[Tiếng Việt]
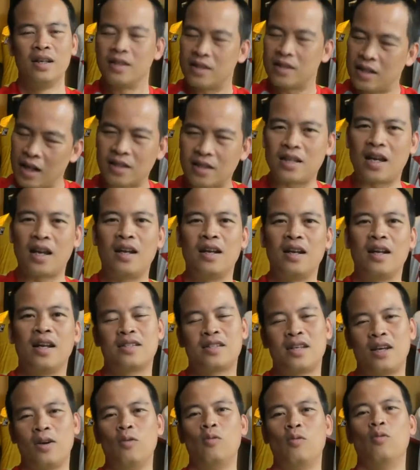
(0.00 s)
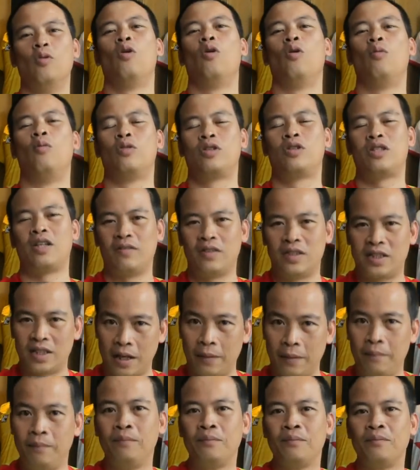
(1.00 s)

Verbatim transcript: chắc chắn là sẽ ủng hộ 100%